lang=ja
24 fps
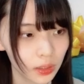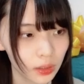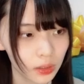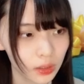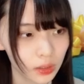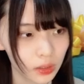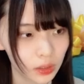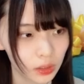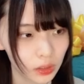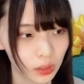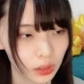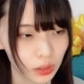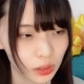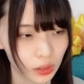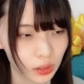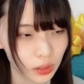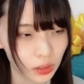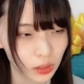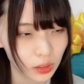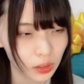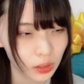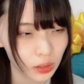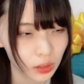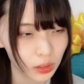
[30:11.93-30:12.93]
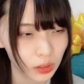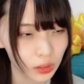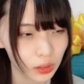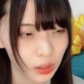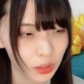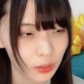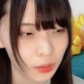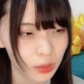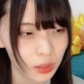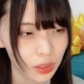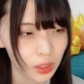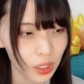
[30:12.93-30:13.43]
うん
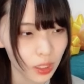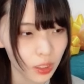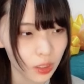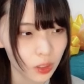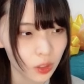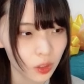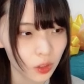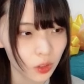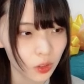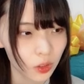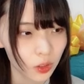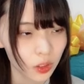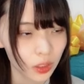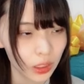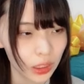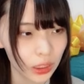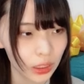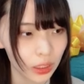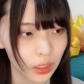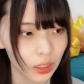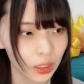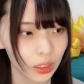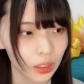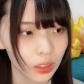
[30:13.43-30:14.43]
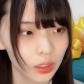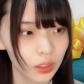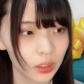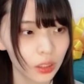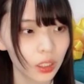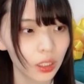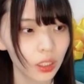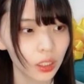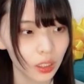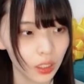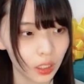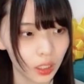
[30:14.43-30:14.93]
今32分になるぐ
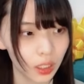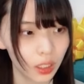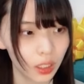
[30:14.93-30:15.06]
らいか